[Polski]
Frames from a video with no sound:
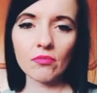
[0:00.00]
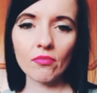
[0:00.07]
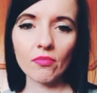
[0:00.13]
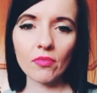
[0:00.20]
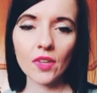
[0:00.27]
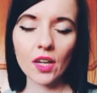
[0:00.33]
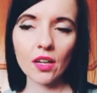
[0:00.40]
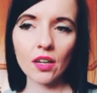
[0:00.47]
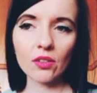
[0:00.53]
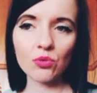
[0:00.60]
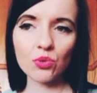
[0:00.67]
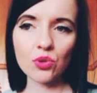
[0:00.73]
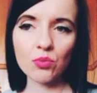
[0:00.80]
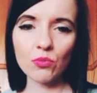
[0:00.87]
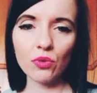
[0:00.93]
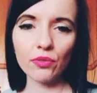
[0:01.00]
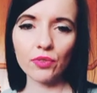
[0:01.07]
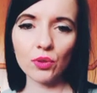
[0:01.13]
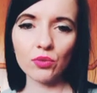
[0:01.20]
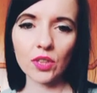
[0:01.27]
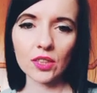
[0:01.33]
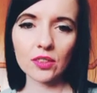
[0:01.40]
tak jak już
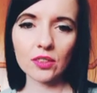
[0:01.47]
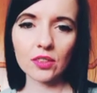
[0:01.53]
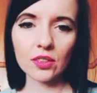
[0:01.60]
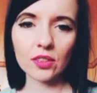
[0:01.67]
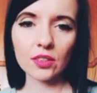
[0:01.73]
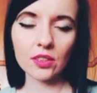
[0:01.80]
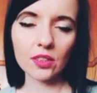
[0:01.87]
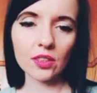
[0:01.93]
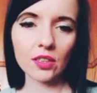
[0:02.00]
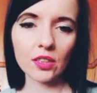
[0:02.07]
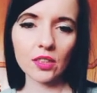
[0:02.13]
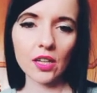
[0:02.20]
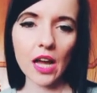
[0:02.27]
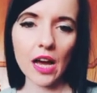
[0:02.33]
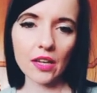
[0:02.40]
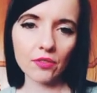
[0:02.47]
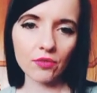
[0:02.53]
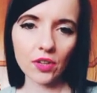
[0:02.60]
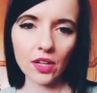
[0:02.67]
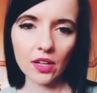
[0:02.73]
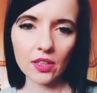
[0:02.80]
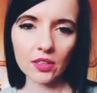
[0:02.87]
mówił na tych, tych
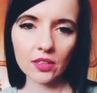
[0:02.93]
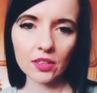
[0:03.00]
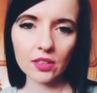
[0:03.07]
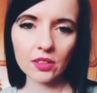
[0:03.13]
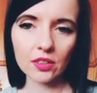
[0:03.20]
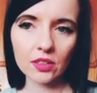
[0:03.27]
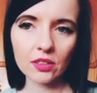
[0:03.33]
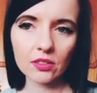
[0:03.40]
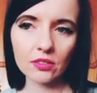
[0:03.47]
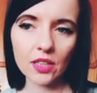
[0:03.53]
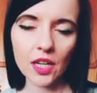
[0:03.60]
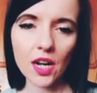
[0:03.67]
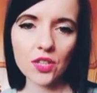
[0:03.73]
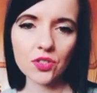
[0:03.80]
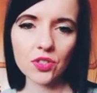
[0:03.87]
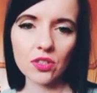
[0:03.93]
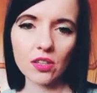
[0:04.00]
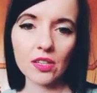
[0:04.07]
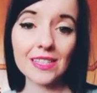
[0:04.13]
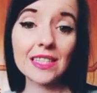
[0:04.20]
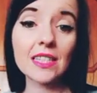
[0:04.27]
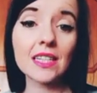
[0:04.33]
live'ach, e, na razie
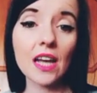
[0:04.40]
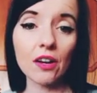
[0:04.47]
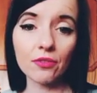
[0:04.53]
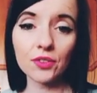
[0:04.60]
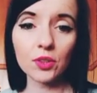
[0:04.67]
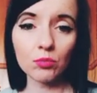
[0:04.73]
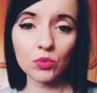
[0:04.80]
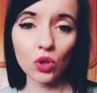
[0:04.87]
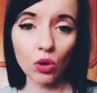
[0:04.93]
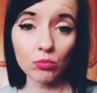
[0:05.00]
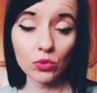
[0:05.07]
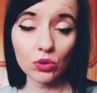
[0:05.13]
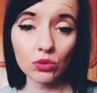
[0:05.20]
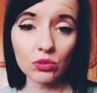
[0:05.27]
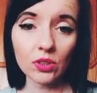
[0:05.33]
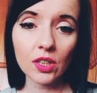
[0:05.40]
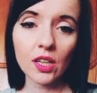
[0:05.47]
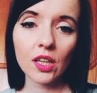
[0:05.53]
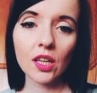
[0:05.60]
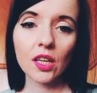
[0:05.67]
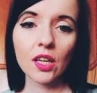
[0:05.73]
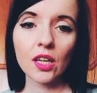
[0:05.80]
jest sam w tym domu.
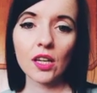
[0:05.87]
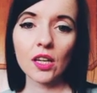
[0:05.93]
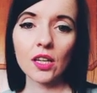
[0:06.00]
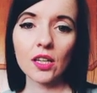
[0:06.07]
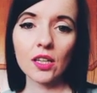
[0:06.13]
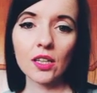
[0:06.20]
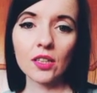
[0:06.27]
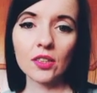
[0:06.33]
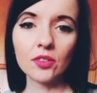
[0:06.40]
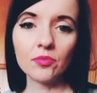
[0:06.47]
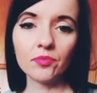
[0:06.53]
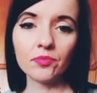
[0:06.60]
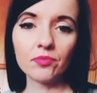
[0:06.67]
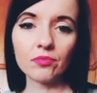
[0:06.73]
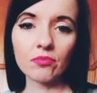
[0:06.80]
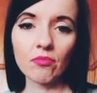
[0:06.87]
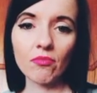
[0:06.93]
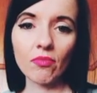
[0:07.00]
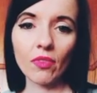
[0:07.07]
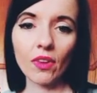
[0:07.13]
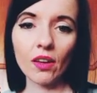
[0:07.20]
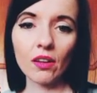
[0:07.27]

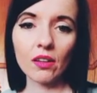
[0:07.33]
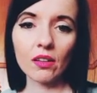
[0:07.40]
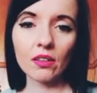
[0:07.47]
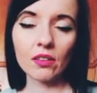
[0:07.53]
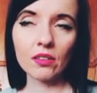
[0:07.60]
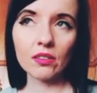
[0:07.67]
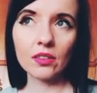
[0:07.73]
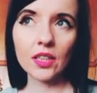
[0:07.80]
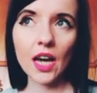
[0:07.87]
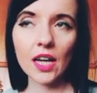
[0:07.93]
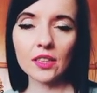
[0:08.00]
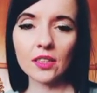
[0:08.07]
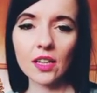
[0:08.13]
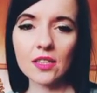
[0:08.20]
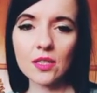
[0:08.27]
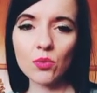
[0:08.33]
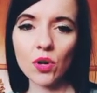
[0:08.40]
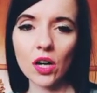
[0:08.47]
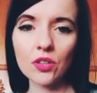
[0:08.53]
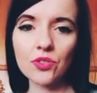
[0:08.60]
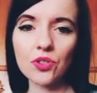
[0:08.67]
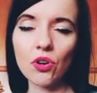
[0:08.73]
E, Janka,
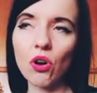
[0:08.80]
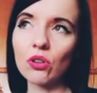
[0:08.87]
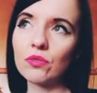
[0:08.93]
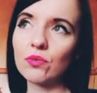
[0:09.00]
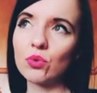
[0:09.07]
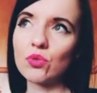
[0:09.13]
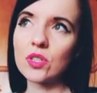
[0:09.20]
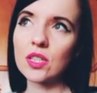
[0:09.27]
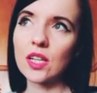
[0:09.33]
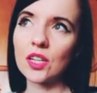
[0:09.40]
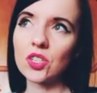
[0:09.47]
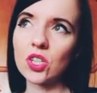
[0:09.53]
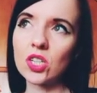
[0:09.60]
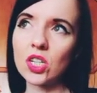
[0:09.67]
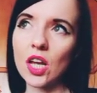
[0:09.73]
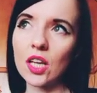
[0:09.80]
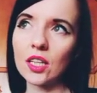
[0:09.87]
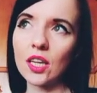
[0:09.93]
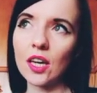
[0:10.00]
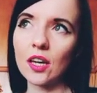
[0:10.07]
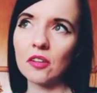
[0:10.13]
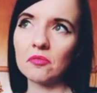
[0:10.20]
słuchajcie, odwiózł na
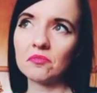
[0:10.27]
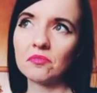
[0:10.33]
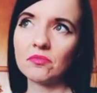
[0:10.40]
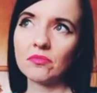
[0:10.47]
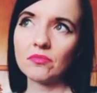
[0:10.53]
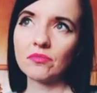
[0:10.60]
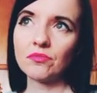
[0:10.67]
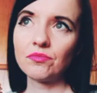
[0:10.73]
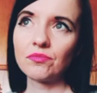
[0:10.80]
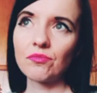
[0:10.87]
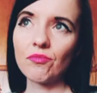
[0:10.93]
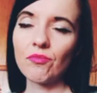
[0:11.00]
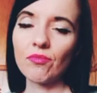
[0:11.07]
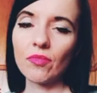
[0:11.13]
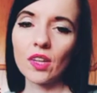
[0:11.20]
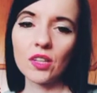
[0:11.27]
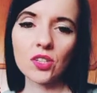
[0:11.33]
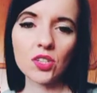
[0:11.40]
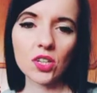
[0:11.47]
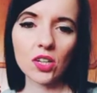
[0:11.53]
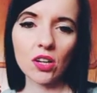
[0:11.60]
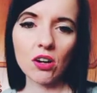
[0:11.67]
Czeczenie. Mm,
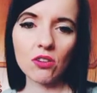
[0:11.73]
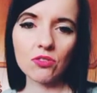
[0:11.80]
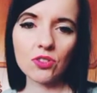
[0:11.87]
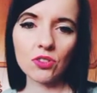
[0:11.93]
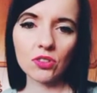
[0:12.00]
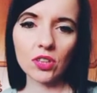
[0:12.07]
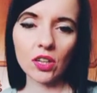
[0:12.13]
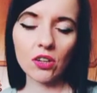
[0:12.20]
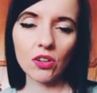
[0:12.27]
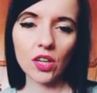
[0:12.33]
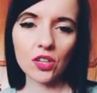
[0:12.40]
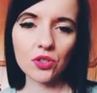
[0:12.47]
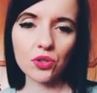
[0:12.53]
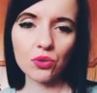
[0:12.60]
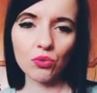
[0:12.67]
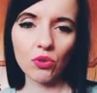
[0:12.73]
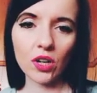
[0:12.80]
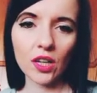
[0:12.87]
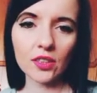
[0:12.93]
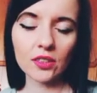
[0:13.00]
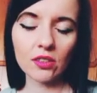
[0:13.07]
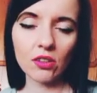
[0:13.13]
jeżeli chodzi o tego
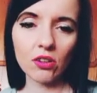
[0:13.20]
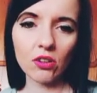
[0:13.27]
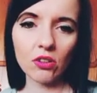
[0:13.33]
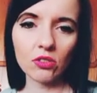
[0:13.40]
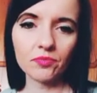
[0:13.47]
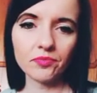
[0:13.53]
Jasiule, to